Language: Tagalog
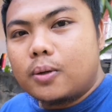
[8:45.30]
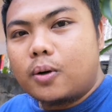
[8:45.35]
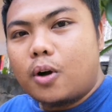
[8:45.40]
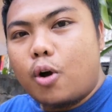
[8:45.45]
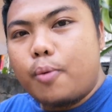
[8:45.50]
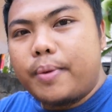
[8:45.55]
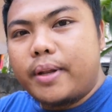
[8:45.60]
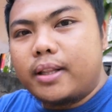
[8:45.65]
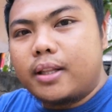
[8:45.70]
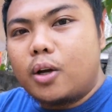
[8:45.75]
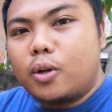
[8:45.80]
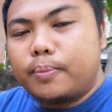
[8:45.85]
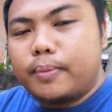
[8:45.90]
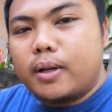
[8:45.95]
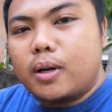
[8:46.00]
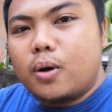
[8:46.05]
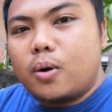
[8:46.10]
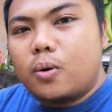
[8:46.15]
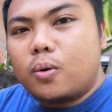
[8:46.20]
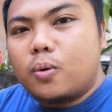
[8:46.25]
so comment down
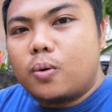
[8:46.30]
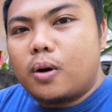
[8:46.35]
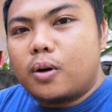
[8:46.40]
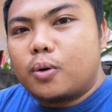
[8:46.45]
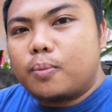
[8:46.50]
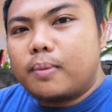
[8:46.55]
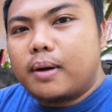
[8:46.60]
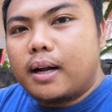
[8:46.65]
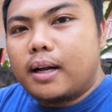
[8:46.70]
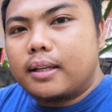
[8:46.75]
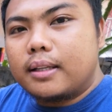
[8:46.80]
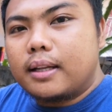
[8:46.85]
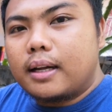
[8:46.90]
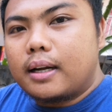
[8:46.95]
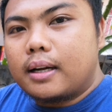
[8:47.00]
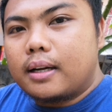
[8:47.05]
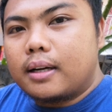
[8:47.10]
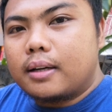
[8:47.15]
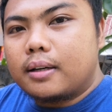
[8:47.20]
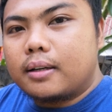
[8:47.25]
below kung anong
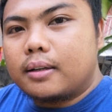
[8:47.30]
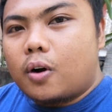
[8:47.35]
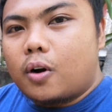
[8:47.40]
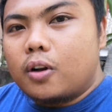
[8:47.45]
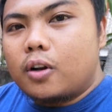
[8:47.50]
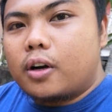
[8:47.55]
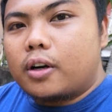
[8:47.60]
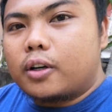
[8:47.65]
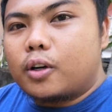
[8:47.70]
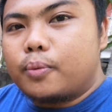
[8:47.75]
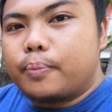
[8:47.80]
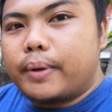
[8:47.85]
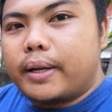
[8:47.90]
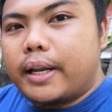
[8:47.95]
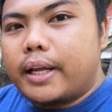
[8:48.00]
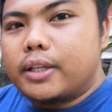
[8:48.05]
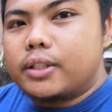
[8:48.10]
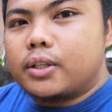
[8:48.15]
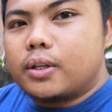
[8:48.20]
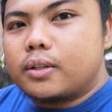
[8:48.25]
magandang color
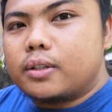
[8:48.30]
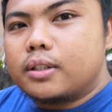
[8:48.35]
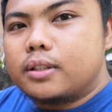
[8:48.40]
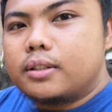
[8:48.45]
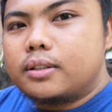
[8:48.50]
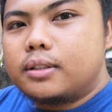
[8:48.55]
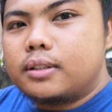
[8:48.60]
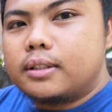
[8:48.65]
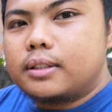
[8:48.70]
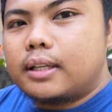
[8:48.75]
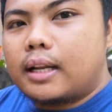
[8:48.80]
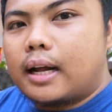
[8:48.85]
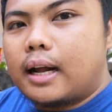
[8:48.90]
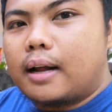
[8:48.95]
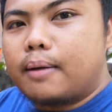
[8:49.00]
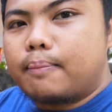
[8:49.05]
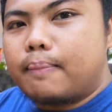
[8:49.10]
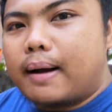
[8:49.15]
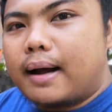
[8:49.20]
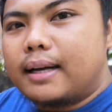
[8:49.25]
combination ng
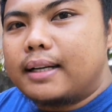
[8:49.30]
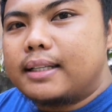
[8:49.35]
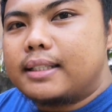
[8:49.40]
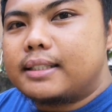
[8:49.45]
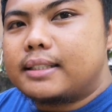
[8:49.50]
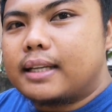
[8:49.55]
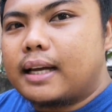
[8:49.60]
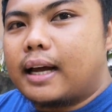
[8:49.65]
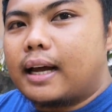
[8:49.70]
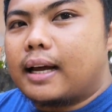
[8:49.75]
mags